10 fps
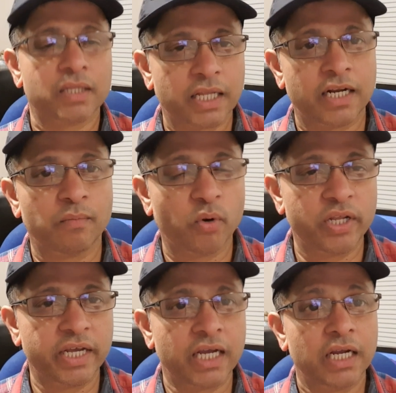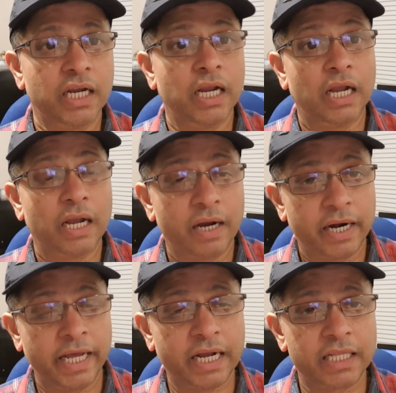தந்த முடியை
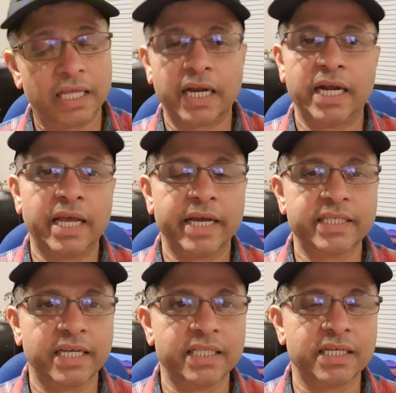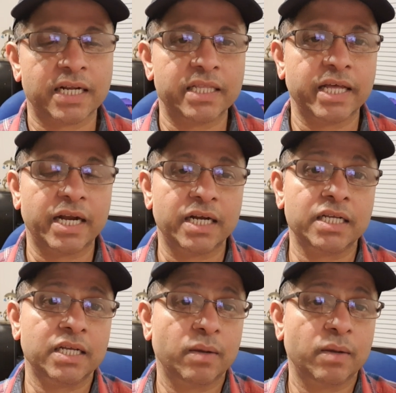கிடைக்கத்தக்கனையாக செய்து இறந்தார் என்று